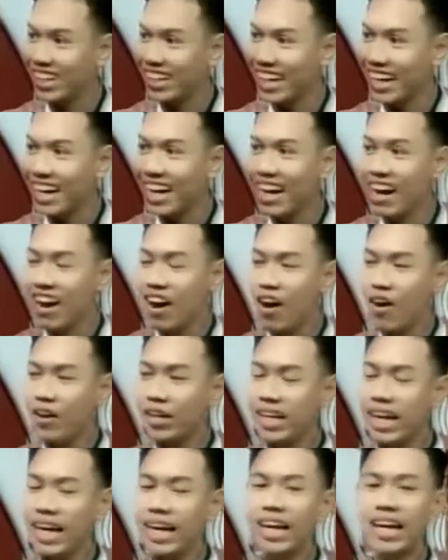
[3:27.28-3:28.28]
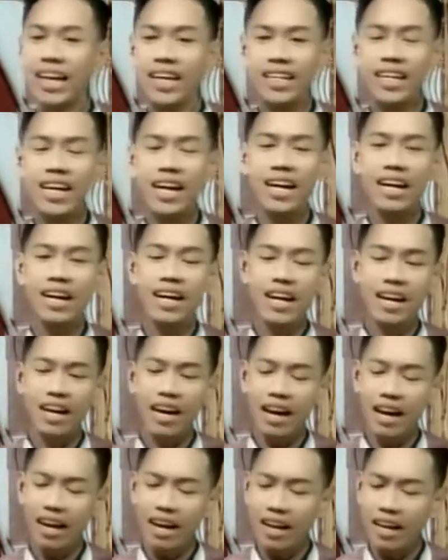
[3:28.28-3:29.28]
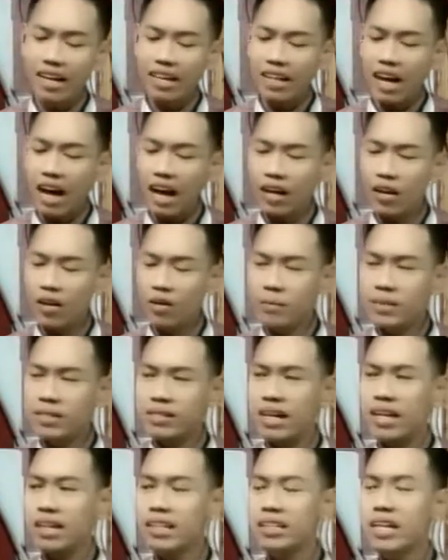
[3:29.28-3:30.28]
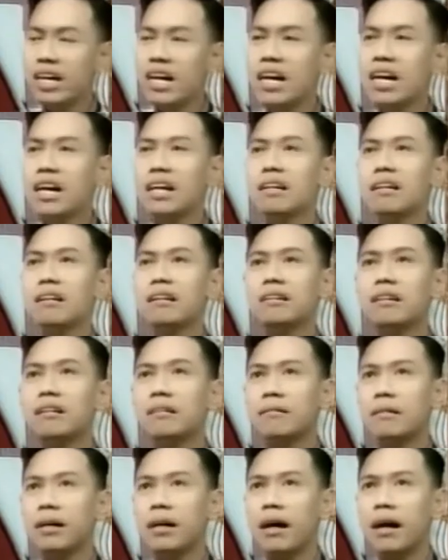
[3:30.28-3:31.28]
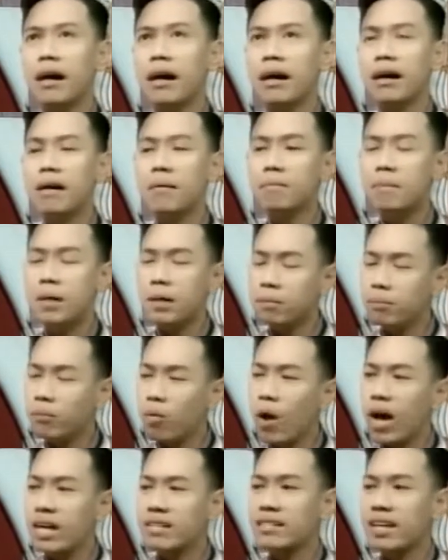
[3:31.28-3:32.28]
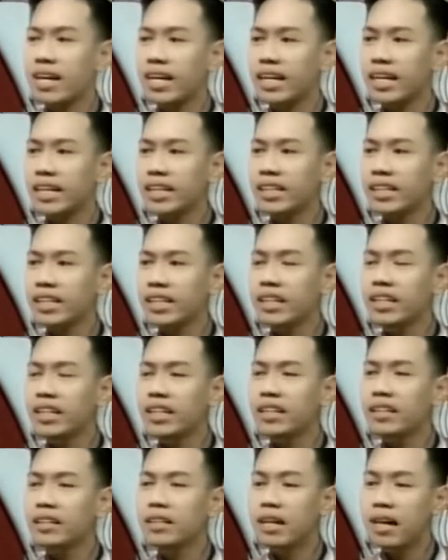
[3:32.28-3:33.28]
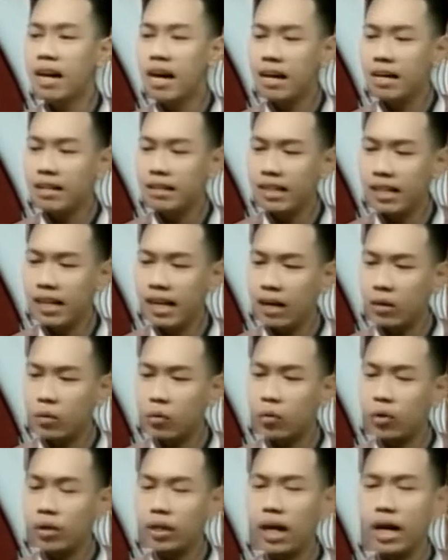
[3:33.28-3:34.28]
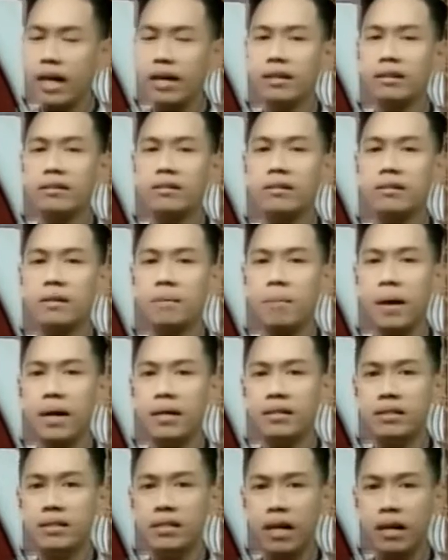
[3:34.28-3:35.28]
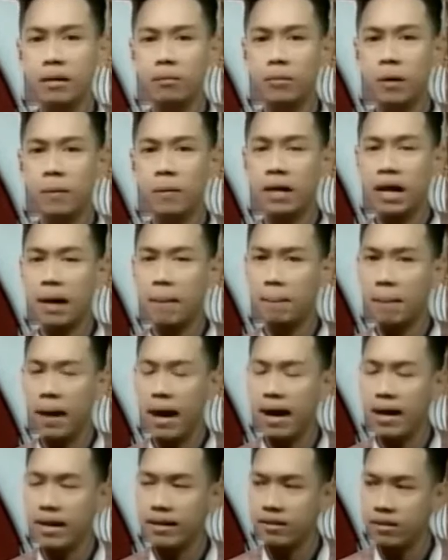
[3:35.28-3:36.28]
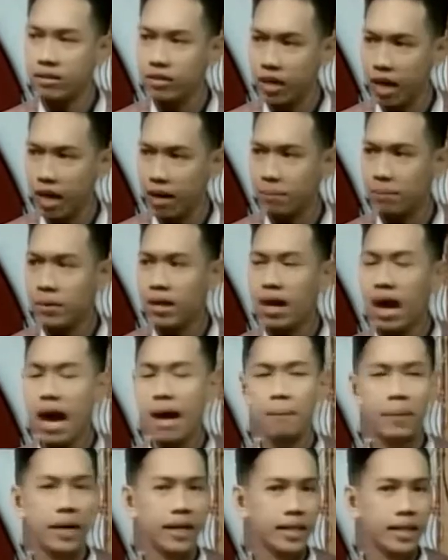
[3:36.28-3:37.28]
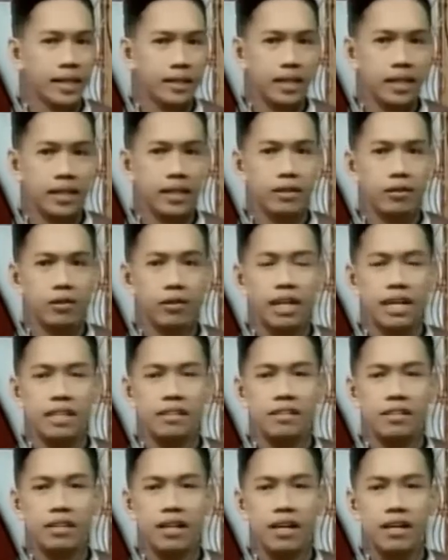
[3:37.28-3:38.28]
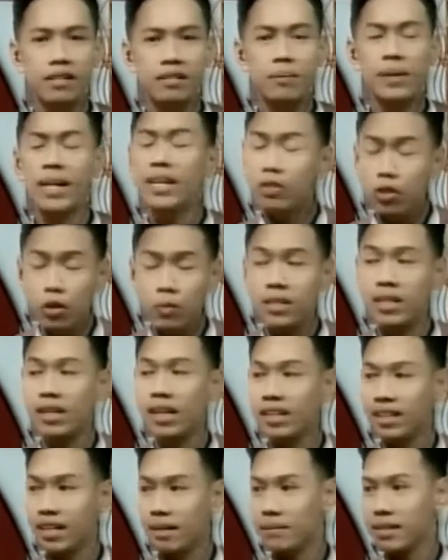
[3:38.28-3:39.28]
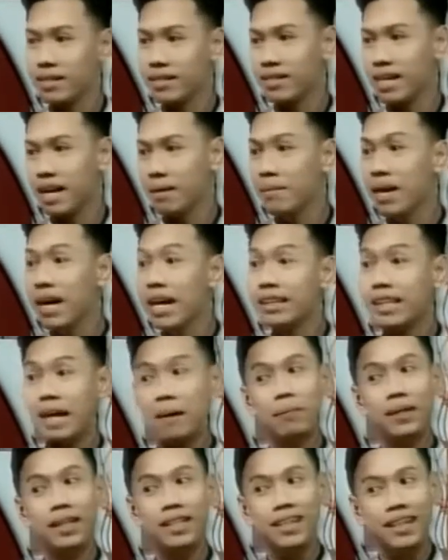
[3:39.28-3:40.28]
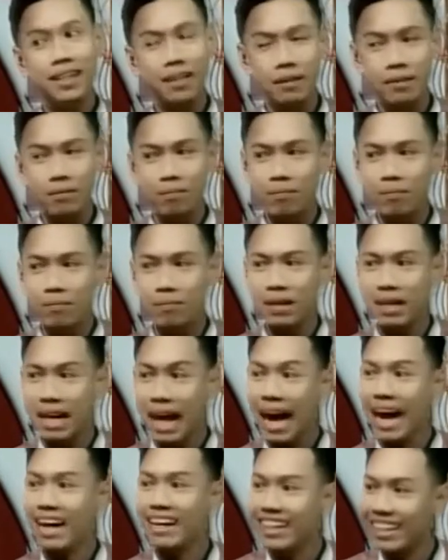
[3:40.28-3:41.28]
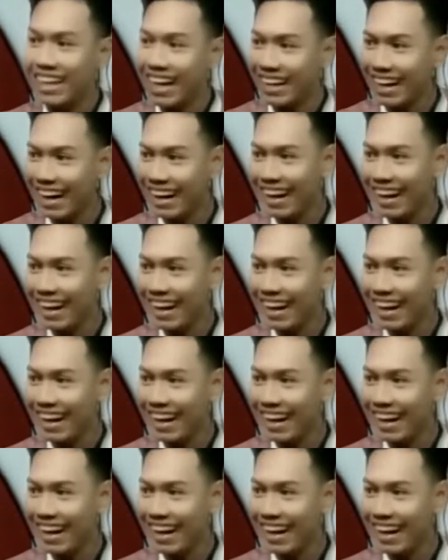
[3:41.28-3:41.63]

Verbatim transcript: ya. Oke, okay. nah uh, kalau misalnya uh, berpuasa ini dilakukan sepanjang beberapa jam. Apalagi kita di Indonesia, sebenarnya cukup singkat 13 jam, tapi di belahan negara